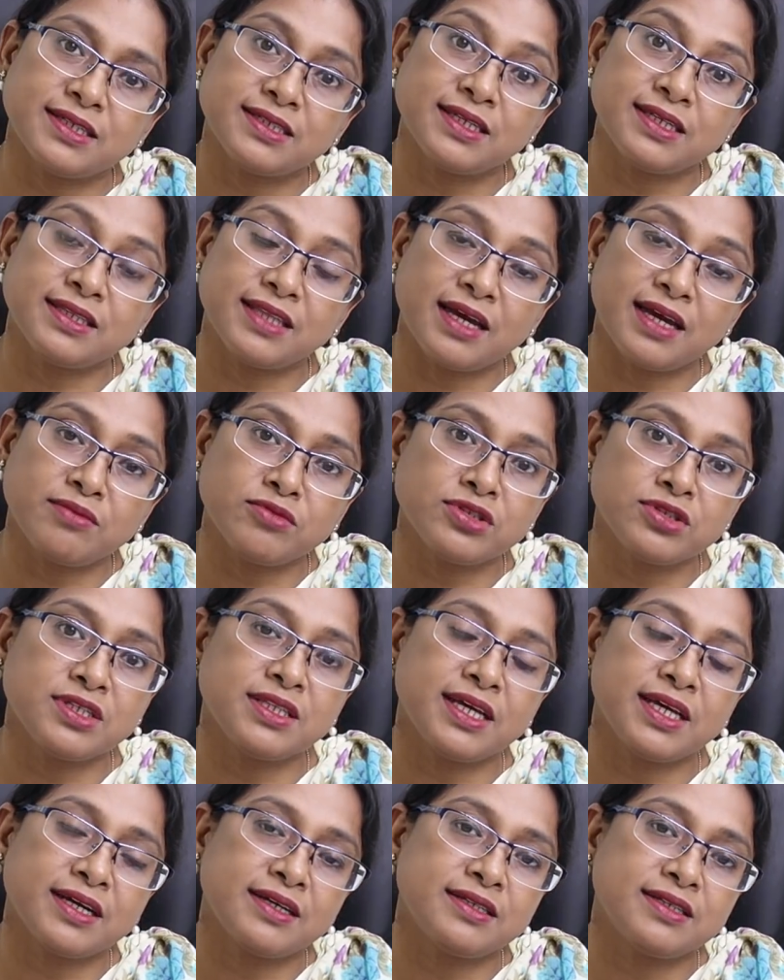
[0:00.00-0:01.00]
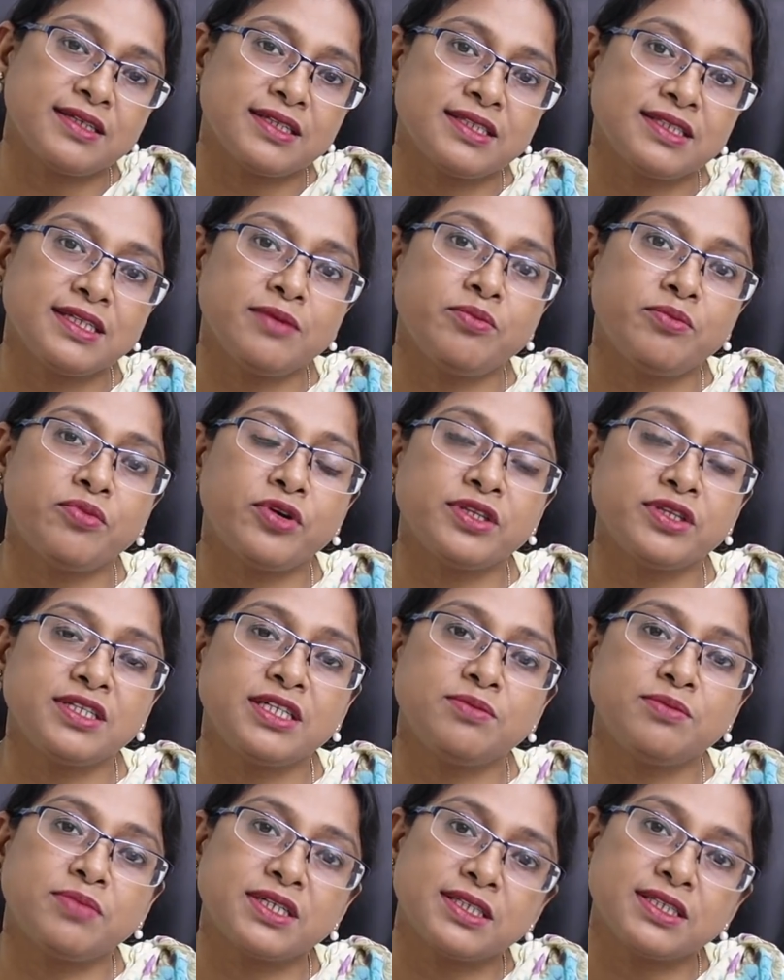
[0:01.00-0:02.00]
যাচ্ছে তার মধ্যে দেখা যাচ্ছে
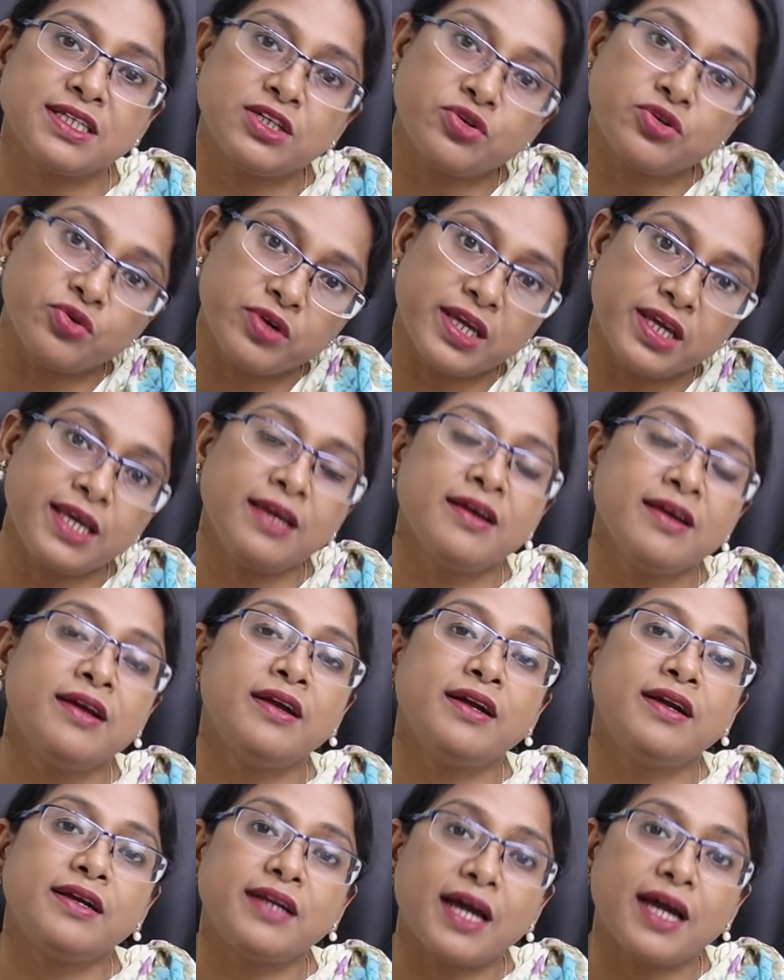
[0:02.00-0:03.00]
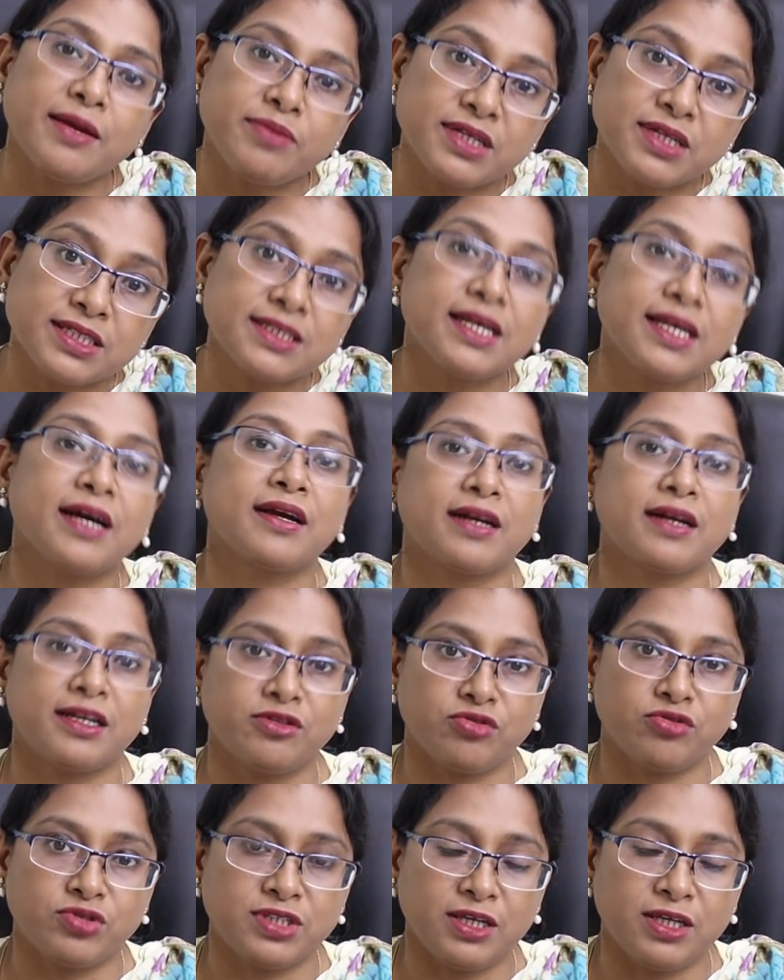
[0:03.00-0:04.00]
পঁয়ত্রিশ পার্সেন্ট রোগী ডায়াবেটিসে
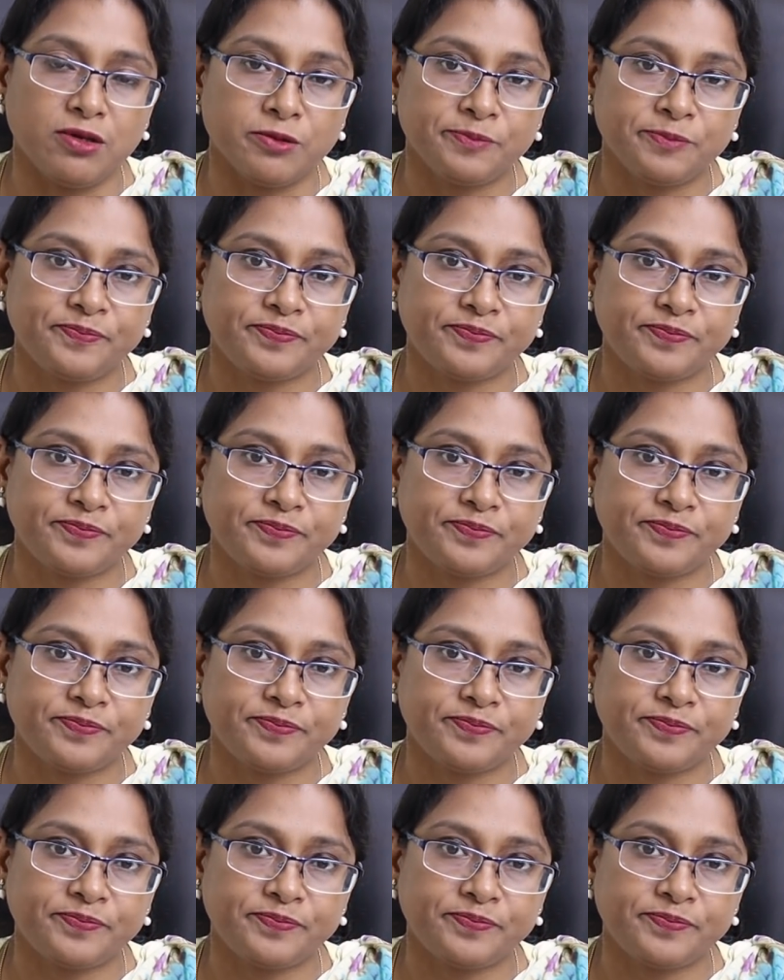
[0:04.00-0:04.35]
আক্রান্ত ছিল